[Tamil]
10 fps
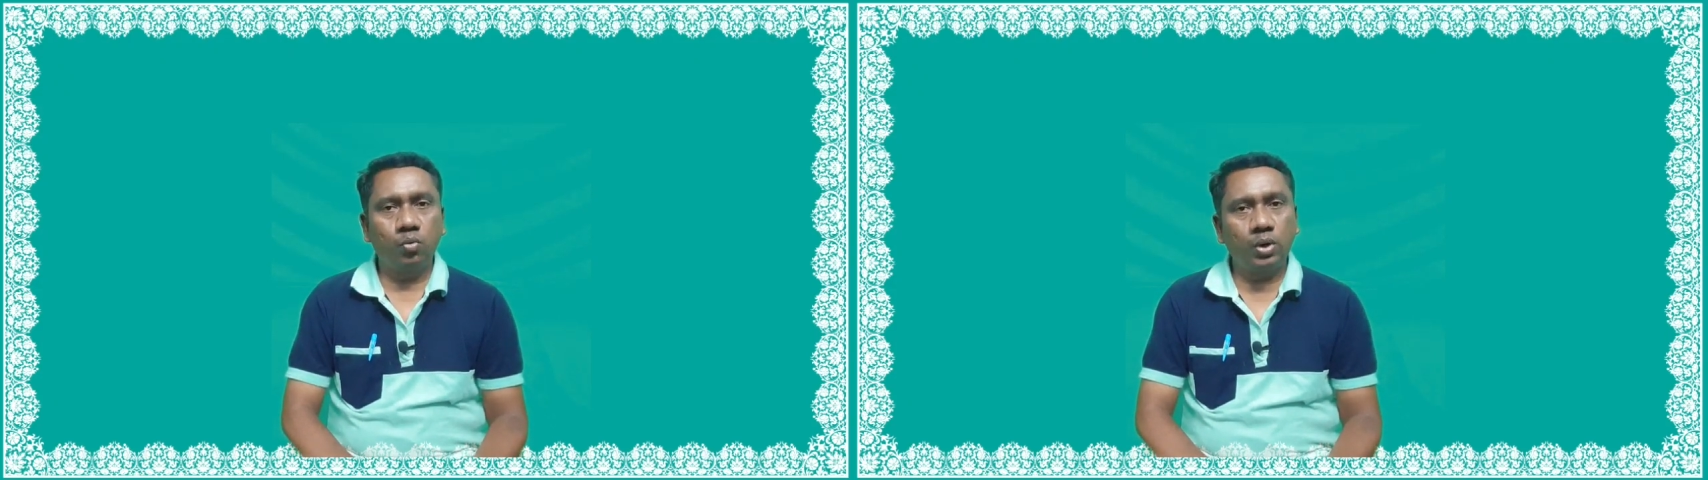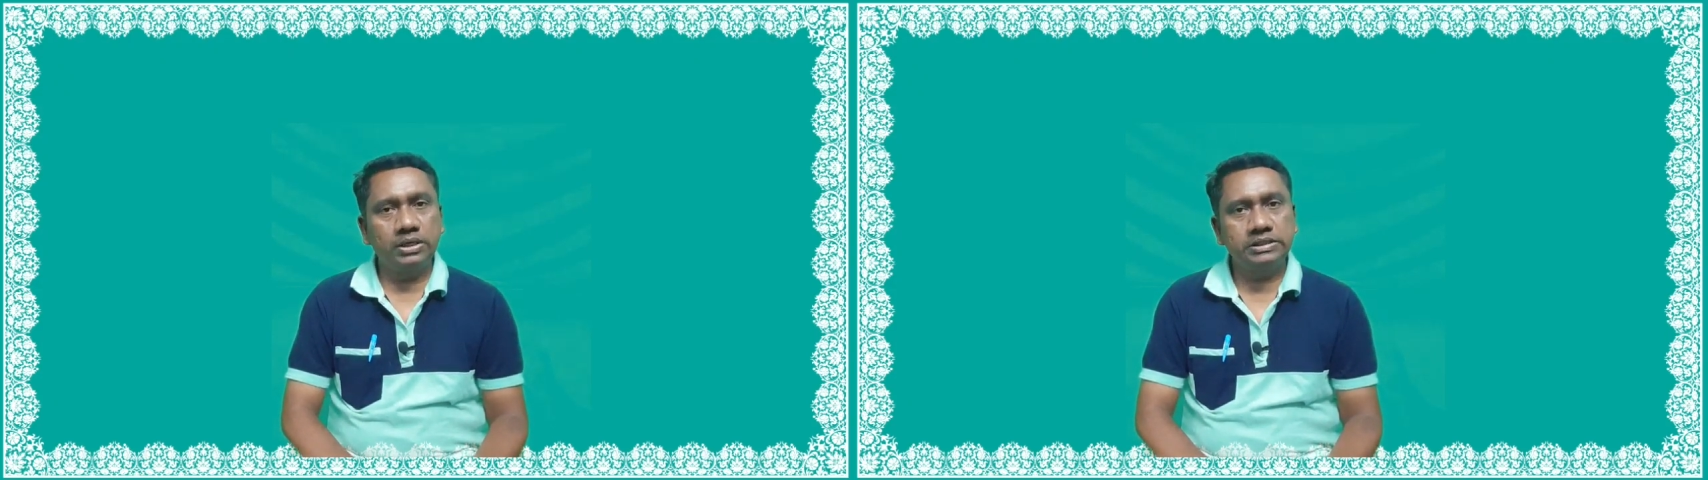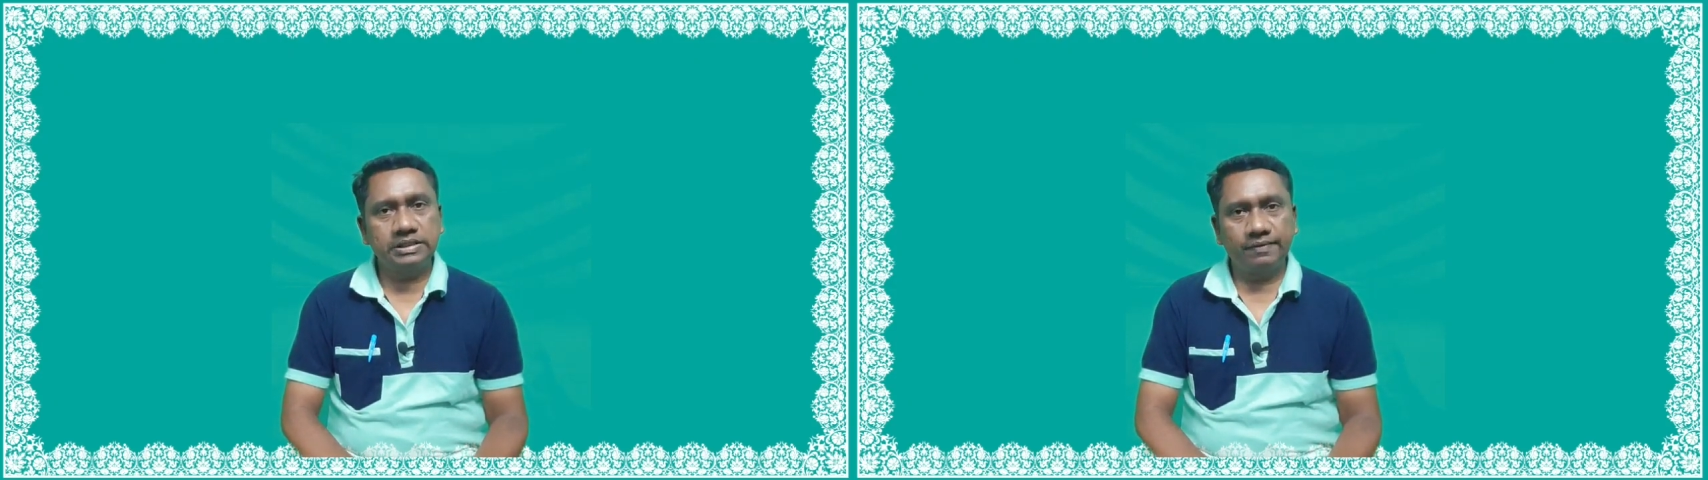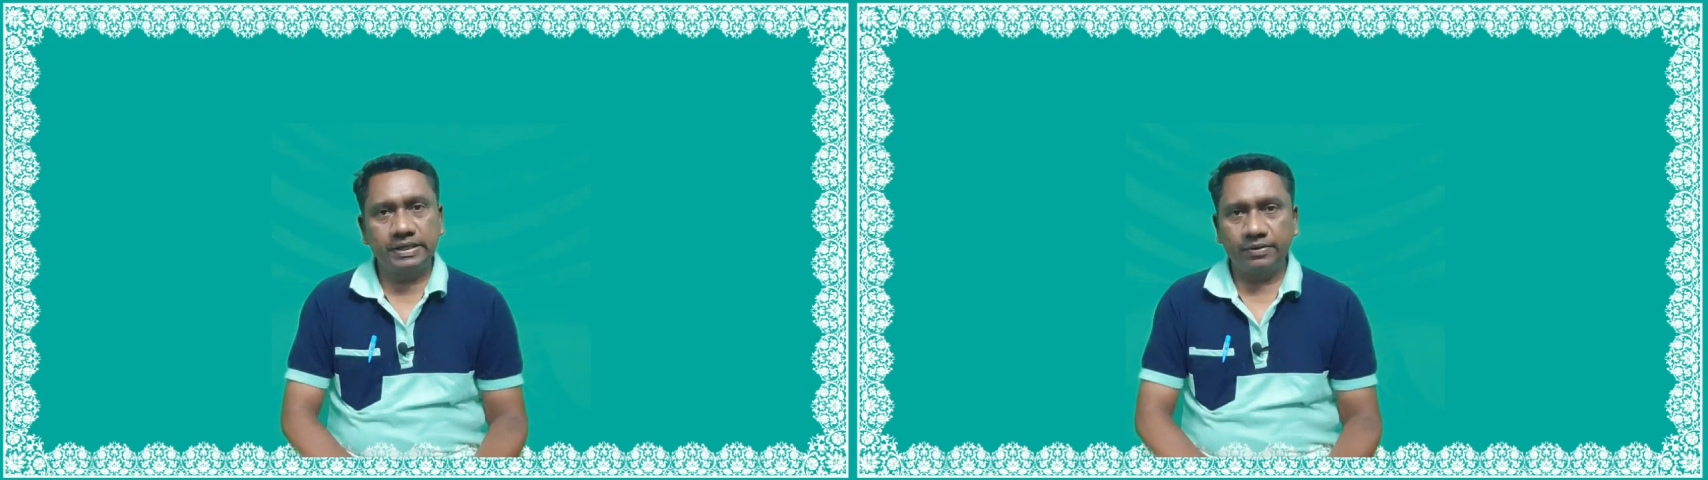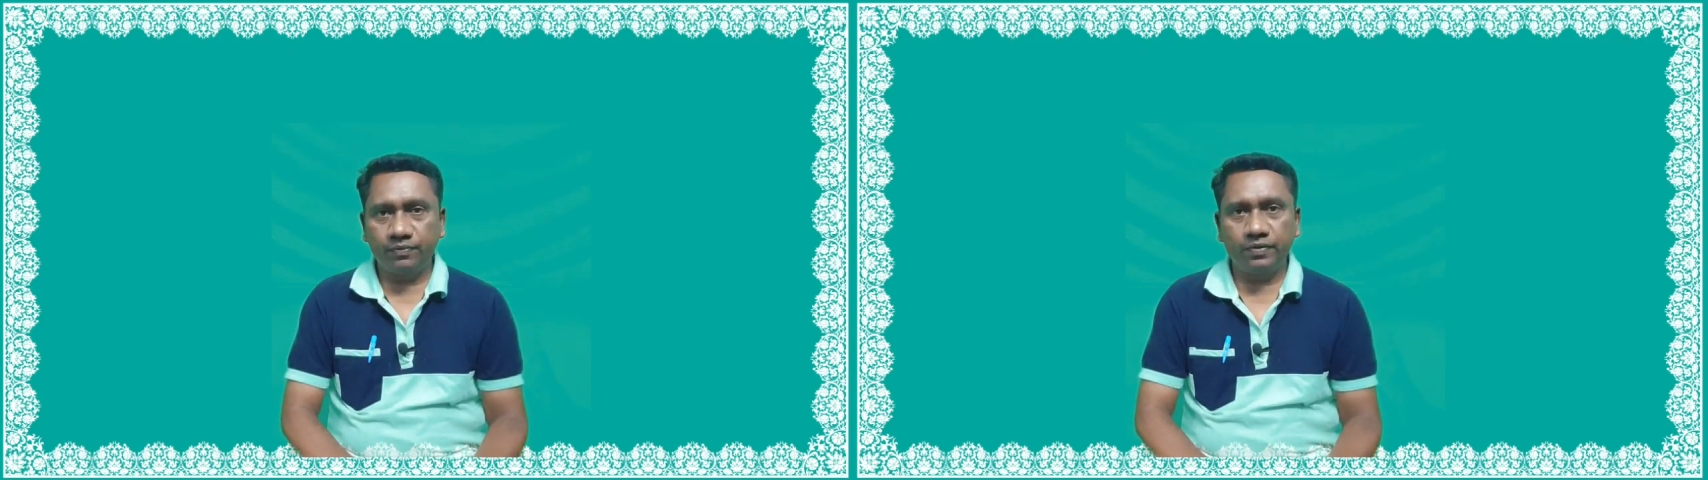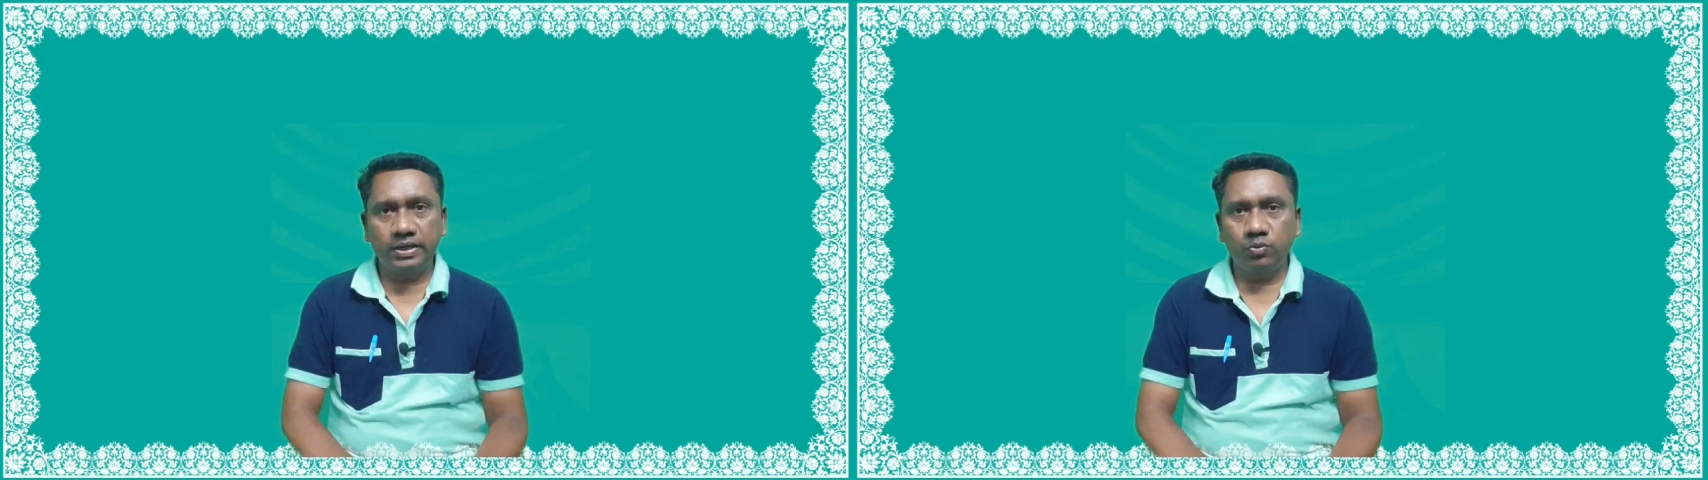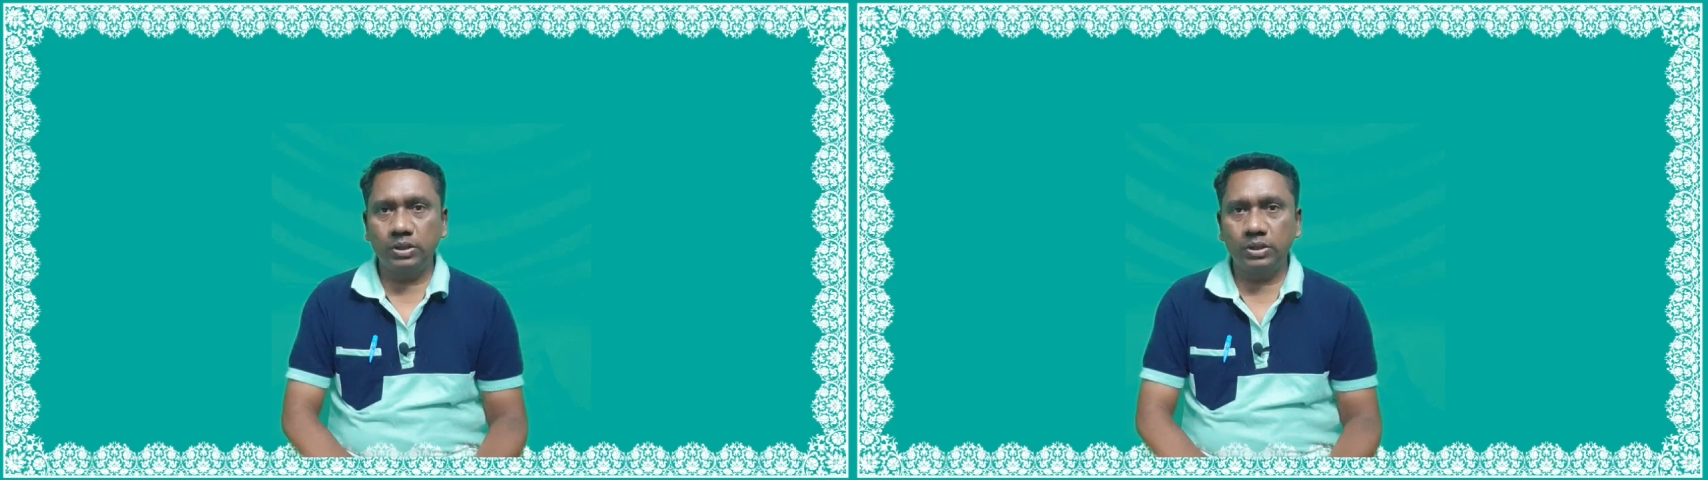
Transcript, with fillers: ஒன் செவன்ட்டி ஃபைவ்